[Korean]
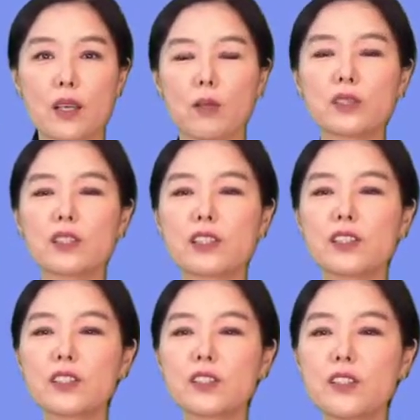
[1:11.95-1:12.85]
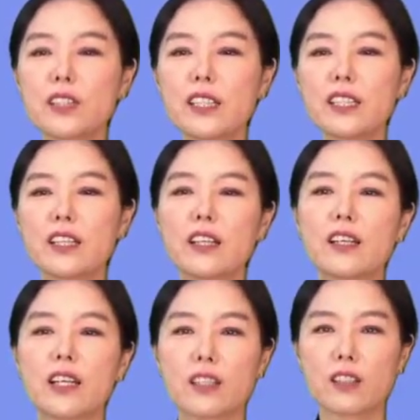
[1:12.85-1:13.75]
번쩍 일어서더니 and